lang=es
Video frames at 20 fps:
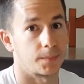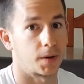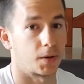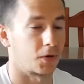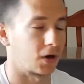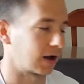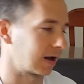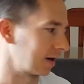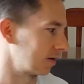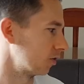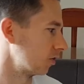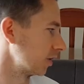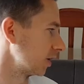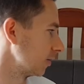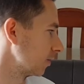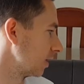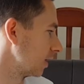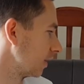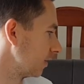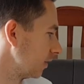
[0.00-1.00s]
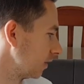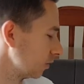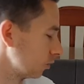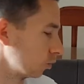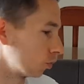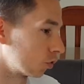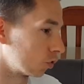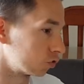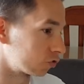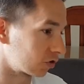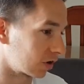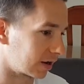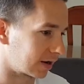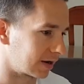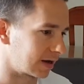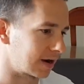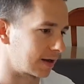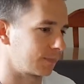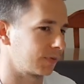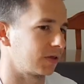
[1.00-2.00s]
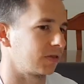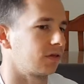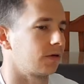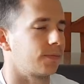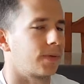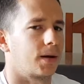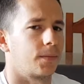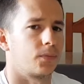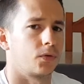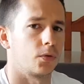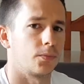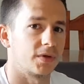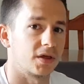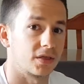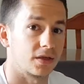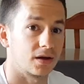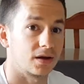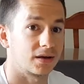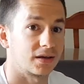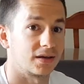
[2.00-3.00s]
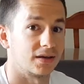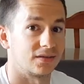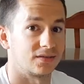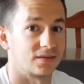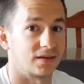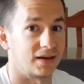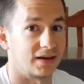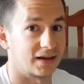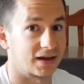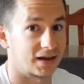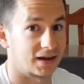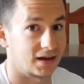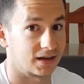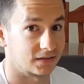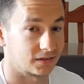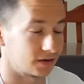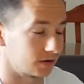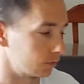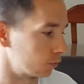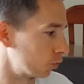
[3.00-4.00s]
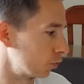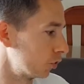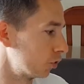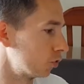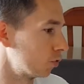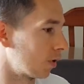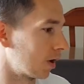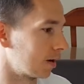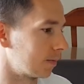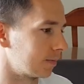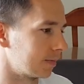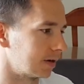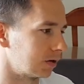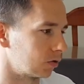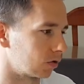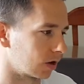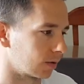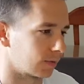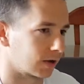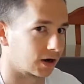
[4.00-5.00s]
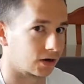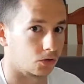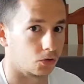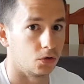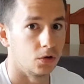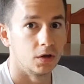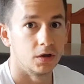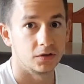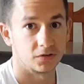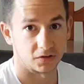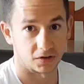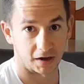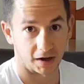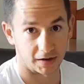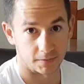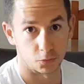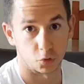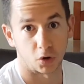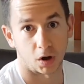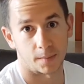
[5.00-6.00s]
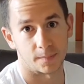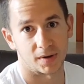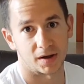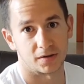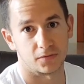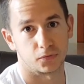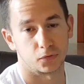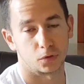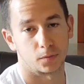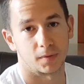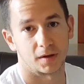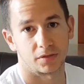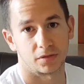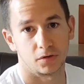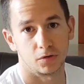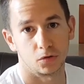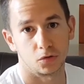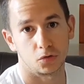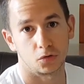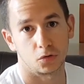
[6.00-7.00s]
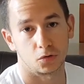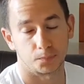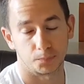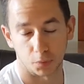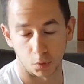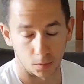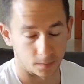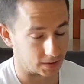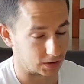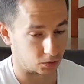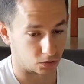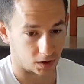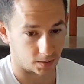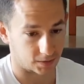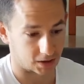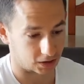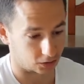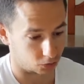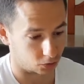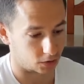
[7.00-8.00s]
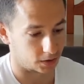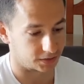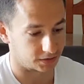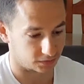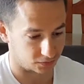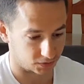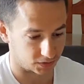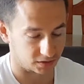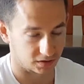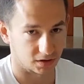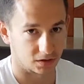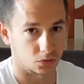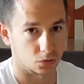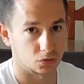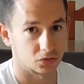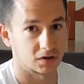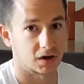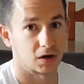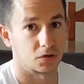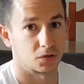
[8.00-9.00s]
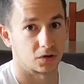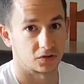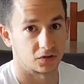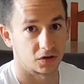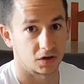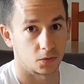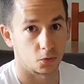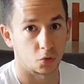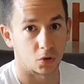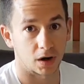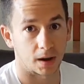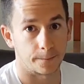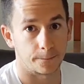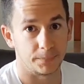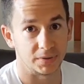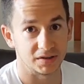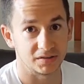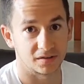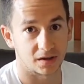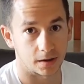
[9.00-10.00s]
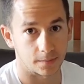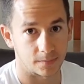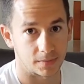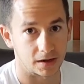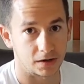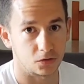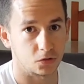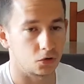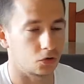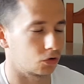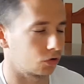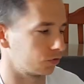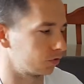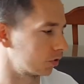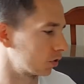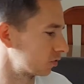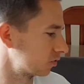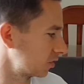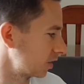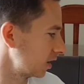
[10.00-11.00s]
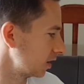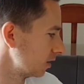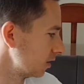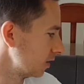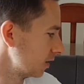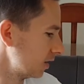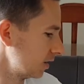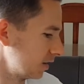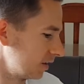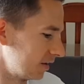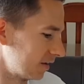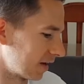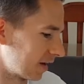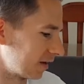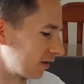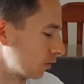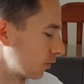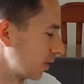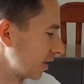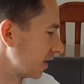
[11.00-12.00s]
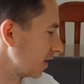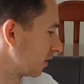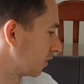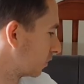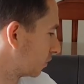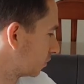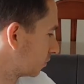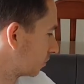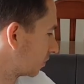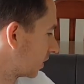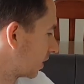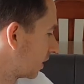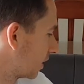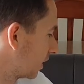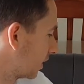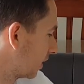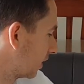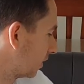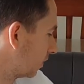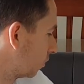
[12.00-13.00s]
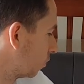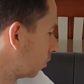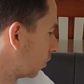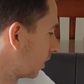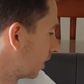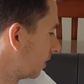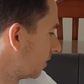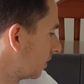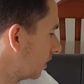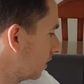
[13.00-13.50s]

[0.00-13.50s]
para bajar los niveles de glucosa, que es la principal propiedad que se le ha atribuido al melón amargo. Si queréis buscar más información, por melón amargo es difícil encontrarlo, así que buscad bitter melon con dos T y ahí lo vais a encontrar en Google.